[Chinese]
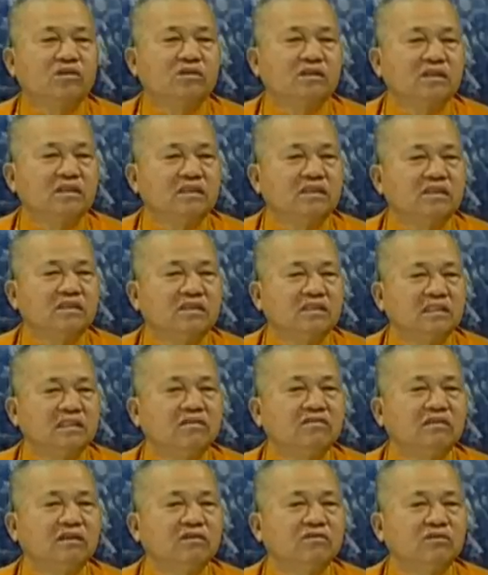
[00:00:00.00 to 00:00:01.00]
中女的
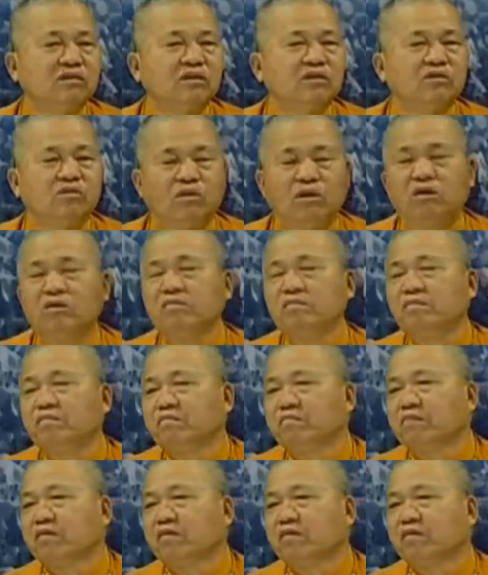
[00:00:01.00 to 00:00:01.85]
机会最多，